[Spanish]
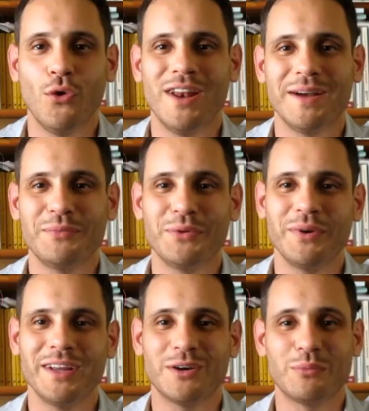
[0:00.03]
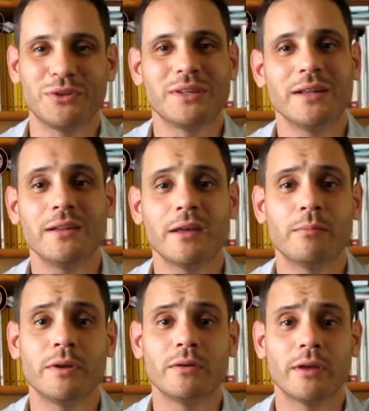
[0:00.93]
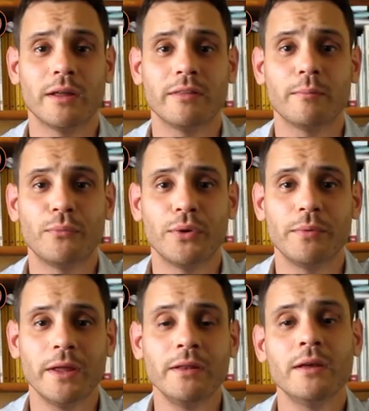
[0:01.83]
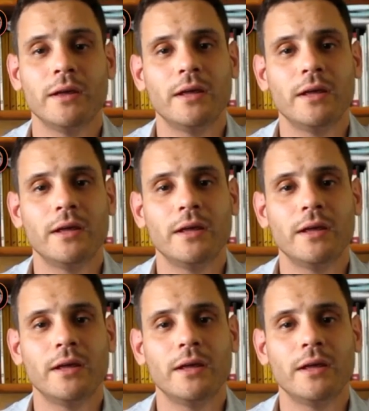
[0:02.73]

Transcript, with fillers: Hola, muy buenas, ¿cómo están? Espero que anden muy bien.